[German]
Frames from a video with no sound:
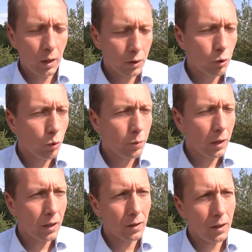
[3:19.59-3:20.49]
Aktionen
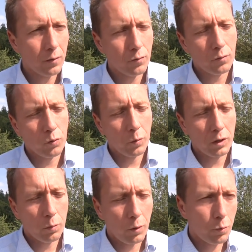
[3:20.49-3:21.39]
machen kann, wo
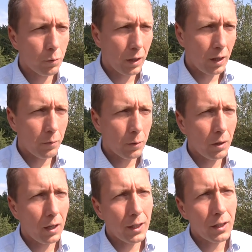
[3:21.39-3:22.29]
man zum Beispiel im
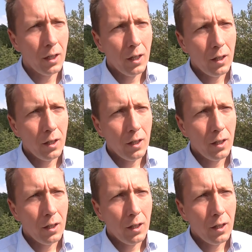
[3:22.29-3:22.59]
Keramikbereich